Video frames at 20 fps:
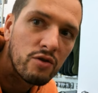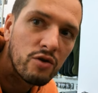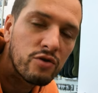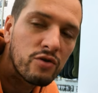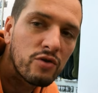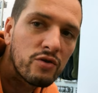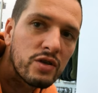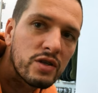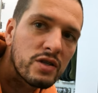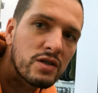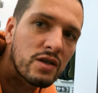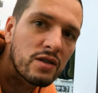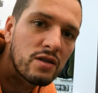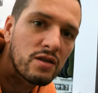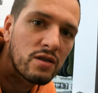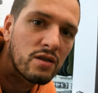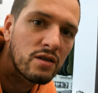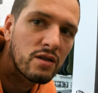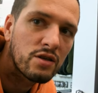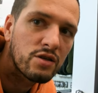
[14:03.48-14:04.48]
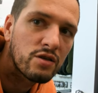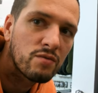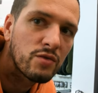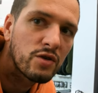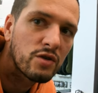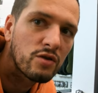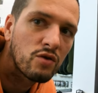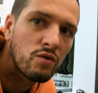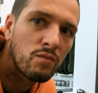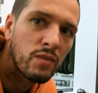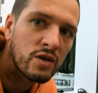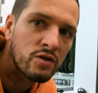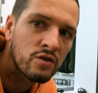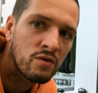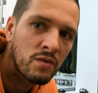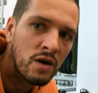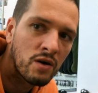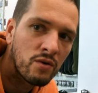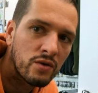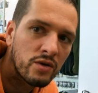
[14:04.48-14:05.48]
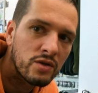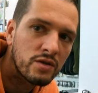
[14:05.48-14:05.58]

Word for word: no to niestety na naszym rynku bardzo mało